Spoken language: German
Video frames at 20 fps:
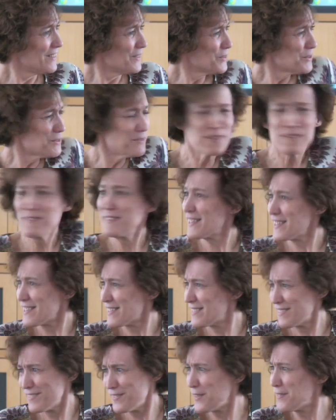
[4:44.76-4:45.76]
Und wie war,
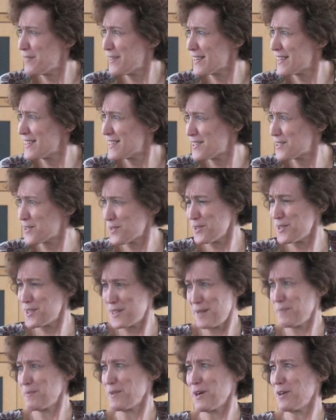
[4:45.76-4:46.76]
das, wie war dieses
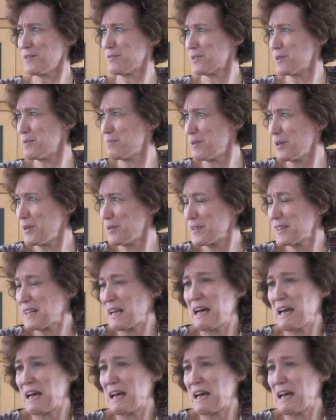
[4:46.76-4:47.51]
Konzept aufgebaut?